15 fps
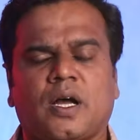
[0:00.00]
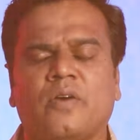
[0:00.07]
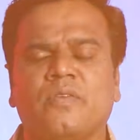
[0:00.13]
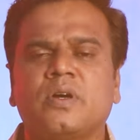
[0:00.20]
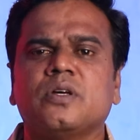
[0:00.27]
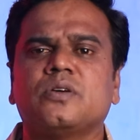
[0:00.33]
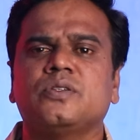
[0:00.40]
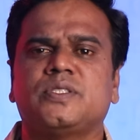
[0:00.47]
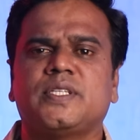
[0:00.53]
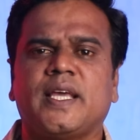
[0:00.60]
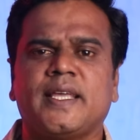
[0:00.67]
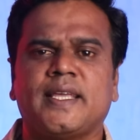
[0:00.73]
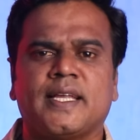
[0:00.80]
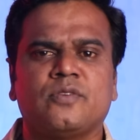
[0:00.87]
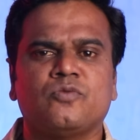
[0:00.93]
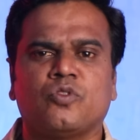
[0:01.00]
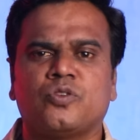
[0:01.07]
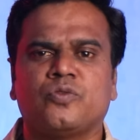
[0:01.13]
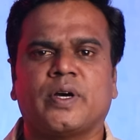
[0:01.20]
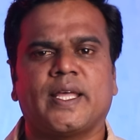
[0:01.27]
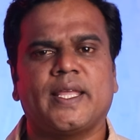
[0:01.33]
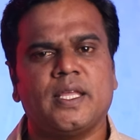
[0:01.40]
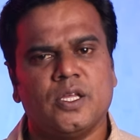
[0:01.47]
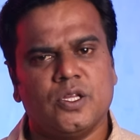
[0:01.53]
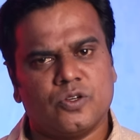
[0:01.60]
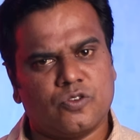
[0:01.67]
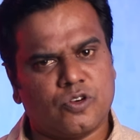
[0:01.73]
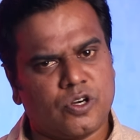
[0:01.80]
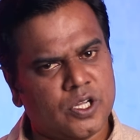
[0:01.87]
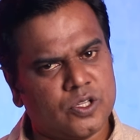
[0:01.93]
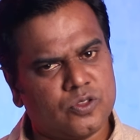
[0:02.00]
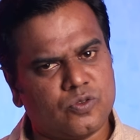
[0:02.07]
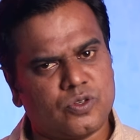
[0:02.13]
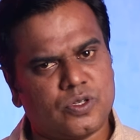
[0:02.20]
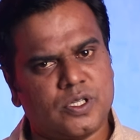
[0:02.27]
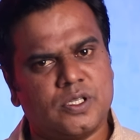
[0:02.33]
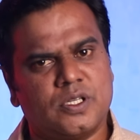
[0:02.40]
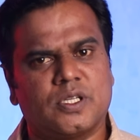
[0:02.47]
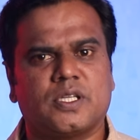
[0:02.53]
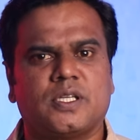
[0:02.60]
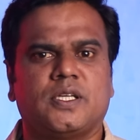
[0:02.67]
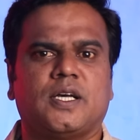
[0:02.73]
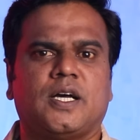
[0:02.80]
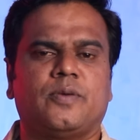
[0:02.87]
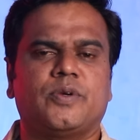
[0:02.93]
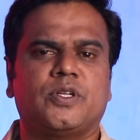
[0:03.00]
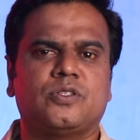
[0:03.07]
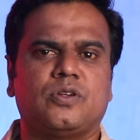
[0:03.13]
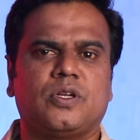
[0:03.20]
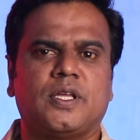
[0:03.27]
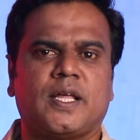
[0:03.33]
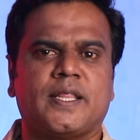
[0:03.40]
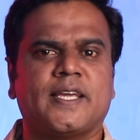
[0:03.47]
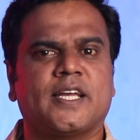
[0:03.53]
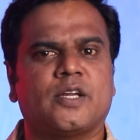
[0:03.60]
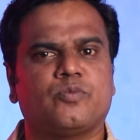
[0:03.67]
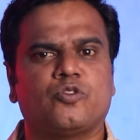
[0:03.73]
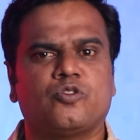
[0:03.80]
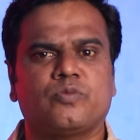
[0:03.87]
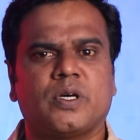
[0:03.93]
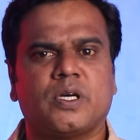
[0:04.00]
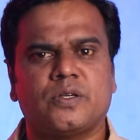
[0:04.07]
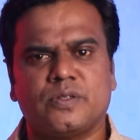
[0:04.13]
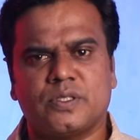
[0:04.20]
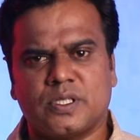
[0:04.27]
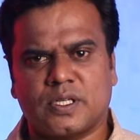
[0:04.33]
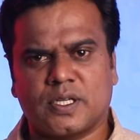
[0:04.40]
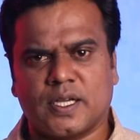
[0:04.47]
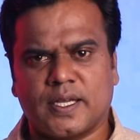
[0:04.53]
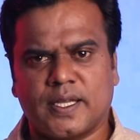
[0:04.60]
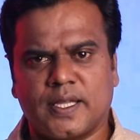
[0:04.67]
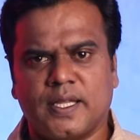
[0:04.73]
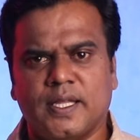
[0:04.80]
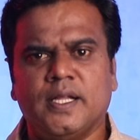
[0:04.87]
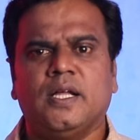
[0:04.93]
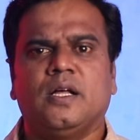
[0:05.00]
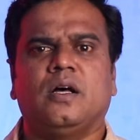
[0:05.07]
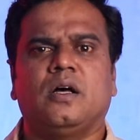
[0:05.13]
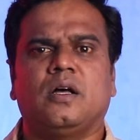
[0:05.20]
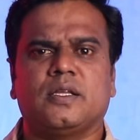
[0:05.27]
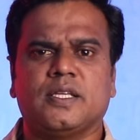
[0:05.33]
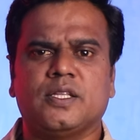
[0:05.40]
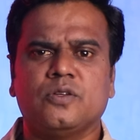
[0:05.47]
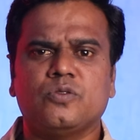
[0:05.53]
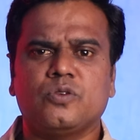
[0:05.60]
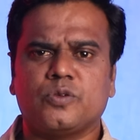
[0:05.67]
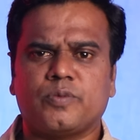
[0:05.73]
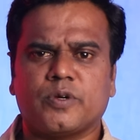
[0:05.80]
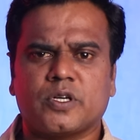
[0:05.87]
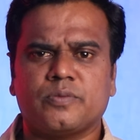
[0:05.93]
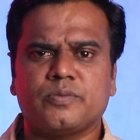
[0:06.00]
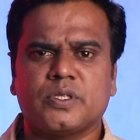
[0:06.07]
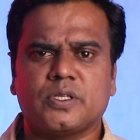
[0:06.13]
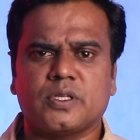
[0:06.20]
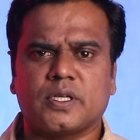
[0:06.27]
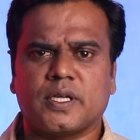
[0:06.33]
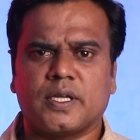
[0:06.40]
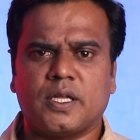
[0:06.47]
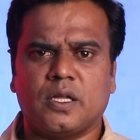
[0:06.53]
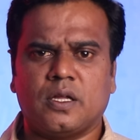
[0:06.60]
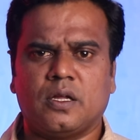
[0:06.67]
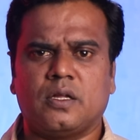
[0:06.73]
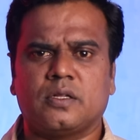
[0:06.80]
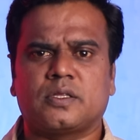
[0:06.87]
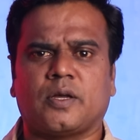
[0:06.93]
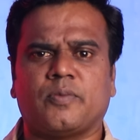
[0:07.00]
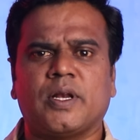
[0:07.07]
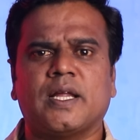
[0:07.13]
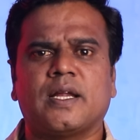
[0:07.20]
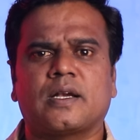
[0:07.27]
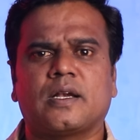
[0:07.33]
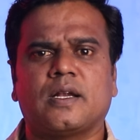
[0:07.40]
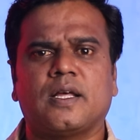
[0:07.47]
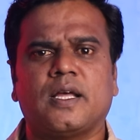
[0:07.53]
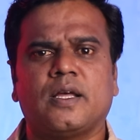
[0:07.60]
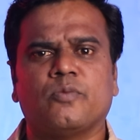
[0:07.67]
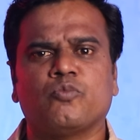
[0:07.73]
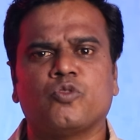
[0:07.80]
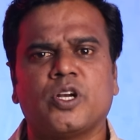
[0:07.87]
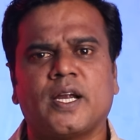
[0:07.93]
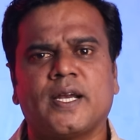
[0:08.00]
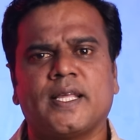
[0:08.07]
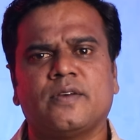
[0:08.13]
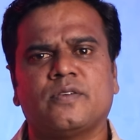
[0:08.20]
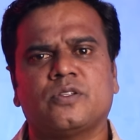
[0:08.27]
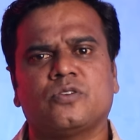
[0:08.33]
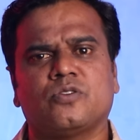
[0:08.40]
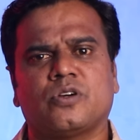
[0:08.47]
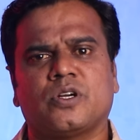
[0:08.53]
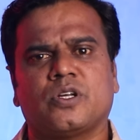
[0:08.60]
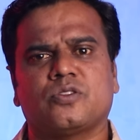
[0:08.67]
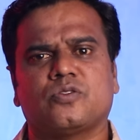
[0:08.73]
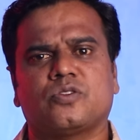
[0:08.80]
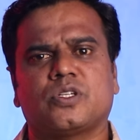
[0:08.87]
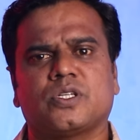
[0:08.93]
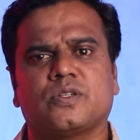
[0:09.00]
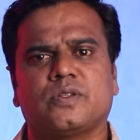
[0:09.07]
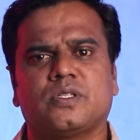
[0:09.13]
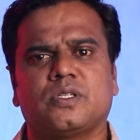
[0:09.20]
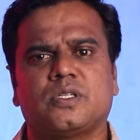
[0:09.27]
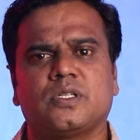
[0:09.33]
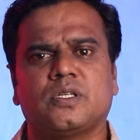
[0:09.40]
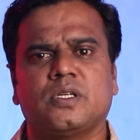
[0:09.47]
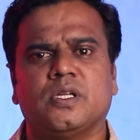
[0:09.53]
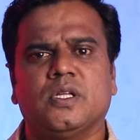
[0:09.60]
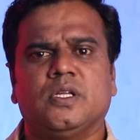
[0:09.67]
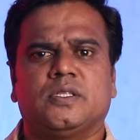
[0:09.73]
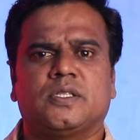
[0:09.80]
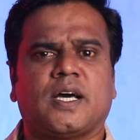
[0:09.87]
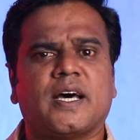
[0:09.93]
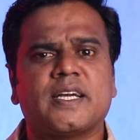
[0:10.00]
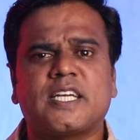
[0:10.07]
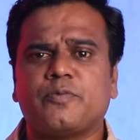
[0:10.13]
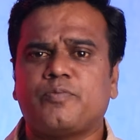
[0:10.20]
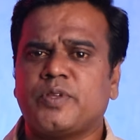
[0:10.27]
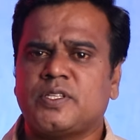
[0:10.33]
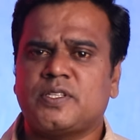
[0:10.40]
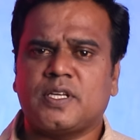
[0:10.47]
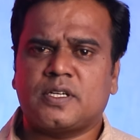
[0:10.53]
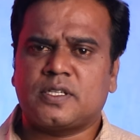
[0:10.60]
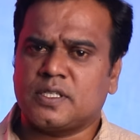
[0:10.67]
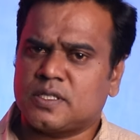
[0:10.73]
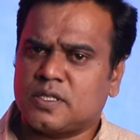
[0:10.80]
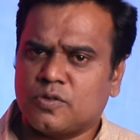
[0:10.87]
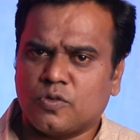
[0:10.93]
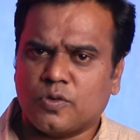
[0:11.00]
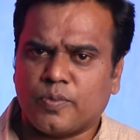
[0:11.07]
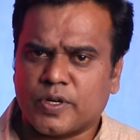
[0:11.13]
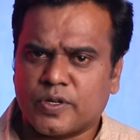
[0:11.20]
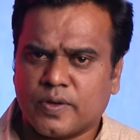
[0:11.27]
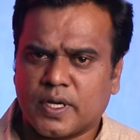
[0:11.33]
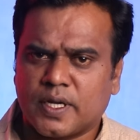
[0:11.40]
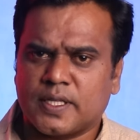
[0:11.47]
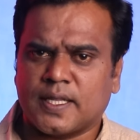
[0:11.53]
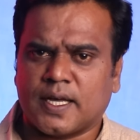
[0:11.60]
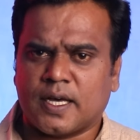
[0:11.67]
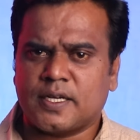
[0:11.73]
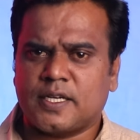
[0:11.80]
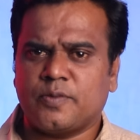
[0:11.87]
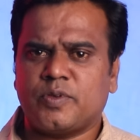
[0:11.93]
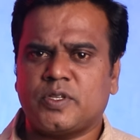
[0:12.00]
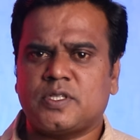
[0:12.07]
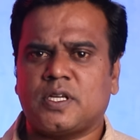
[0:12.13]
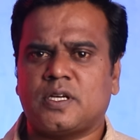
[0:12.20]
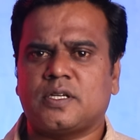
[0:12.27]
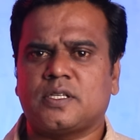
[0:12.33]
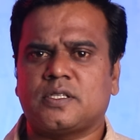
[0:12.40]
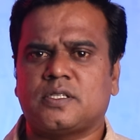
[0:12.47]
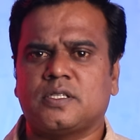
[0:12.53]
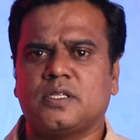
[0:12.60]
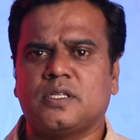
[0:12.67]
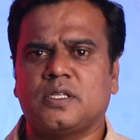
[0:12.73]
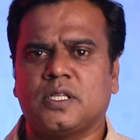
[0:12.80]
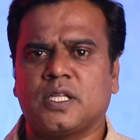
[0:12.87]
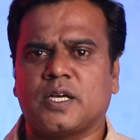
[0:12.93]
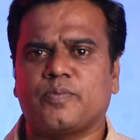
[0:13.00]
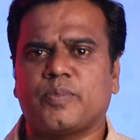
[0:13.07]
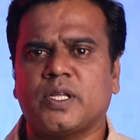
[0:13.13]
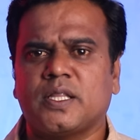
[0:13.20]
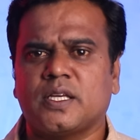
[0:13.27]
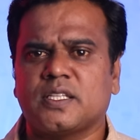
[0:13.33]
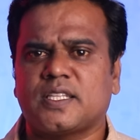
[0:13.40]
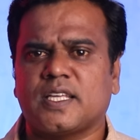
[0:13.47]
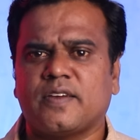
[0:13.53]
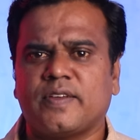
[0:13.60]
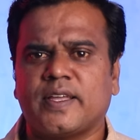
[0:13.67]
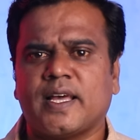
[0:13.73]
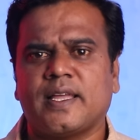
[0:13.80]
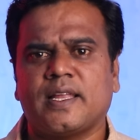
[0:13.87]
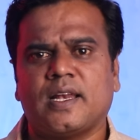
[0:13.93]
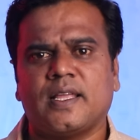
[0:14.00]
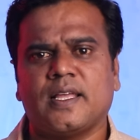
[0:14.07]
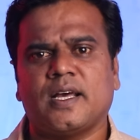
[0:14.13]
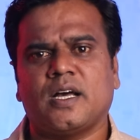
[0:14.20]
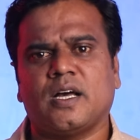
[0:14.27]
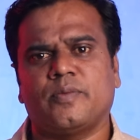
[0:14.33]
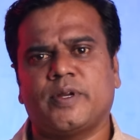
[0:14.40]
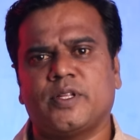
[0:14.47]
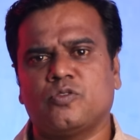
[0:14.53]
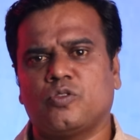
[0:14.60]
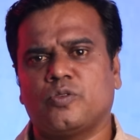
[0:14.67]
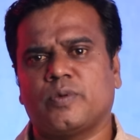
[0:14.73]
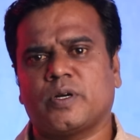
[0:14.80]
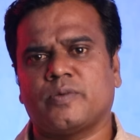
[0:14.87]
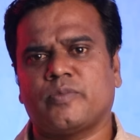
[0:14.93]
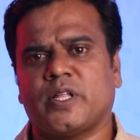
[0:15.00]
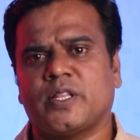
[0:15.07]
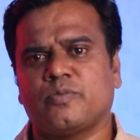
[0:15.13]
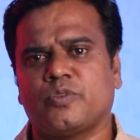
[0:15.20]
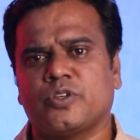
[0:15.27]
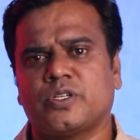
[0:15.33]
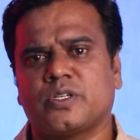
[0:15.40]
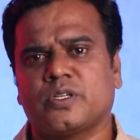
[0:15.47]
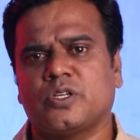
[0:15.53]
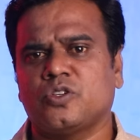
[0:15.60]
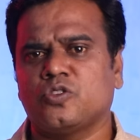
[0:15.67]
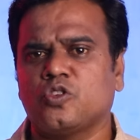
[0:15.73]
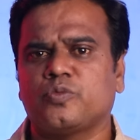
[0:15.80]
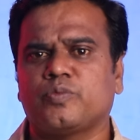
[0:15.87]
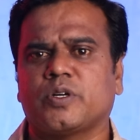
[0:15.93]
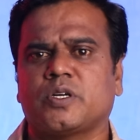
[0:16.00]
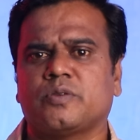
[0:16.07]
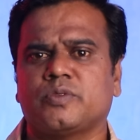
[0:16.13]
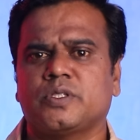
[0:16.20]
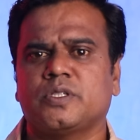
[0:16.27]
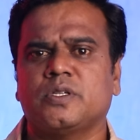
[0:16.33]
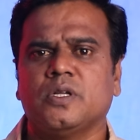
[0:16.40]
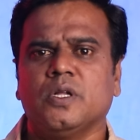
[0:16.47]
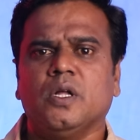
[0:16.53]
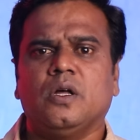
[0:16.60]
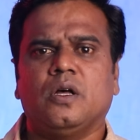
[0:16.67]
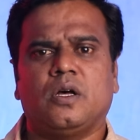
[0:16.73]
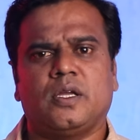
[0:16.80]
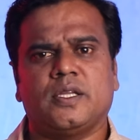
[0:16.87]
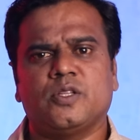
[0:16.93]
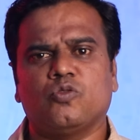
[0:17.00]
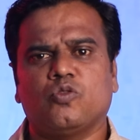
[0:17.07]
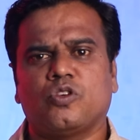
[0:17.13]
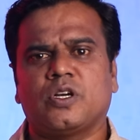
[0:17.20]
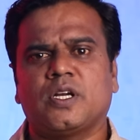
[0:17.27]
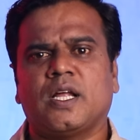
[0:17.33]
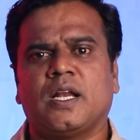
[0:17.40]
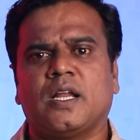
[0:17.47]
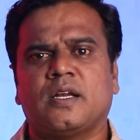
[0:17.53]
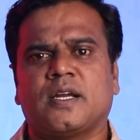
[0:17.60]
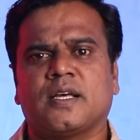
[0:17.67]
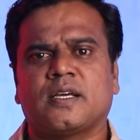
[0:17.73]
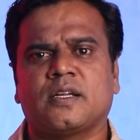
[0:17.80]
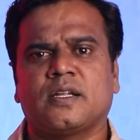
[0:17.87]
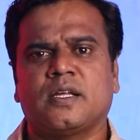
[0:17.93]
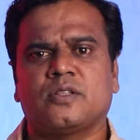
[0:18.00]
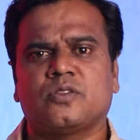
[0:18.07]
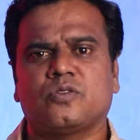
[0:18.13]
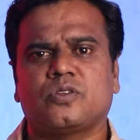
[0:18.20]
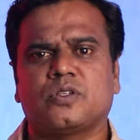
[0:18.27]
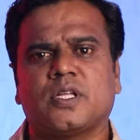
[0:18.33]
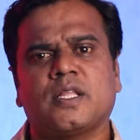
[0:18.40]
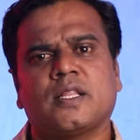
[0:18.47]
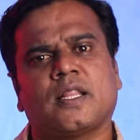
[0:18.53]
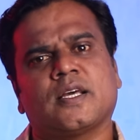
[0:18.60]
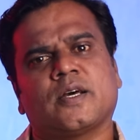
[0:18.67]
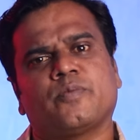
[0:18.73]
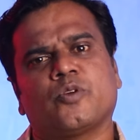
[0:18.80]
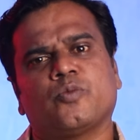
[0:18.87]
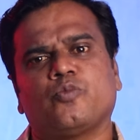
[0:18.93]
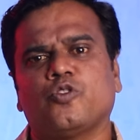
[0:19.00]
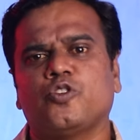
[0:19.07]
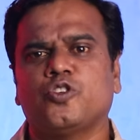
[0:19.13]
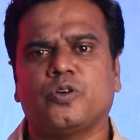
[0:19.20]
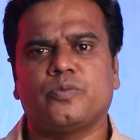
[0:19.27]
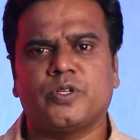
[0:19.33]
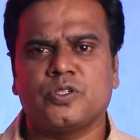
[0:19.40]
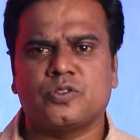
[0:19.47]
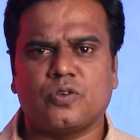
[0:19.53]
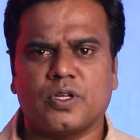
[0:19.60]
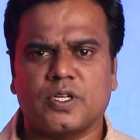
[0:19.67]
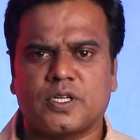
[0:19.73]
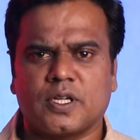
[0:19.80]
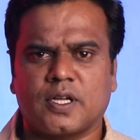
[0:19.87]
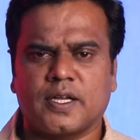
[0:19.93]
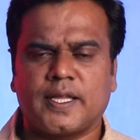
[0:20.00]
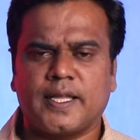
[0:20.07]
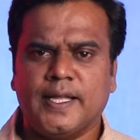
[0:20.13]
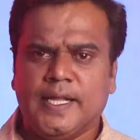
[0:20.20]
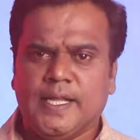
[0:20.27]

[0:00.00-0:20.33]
அவங்களுக்கும் ஜேஎன் ஒன் வகை கொரோனா தொற்று இருக்குது அப்படின்னு சொல்லி அதிகாரப்பூர்வமாக அறிவிச்சிருக்காங்க இது ஒரு பக்கம் இருக்க தமிழ்நாட்டில் முன்னாடியே வந்து கொரோனா தொற்றுக்கு வந்துட்டு இந்த ஆர்டிபிசிஆர் டெஸ்ட்டுன்னு ஒன்று பண்ணுவாங்க இந்த ஆர்டிபிசிஆர் டெஸ்ட்டு இதுக்கப்புறம் இதுக்கு தேவையா இல்லையா அப்படின்னு ஒரு பக்கம் வாதம் போய்கிட்டு இருக்கு இன்னொரு பக்கம் வந்து இது ஒரு நாளில் நடக்கிற தொற்று தான் இது அதுக்கப்புறம் போயிடும் அப்படின்னு சொல்லிக்கிட்டு இருக்காங்க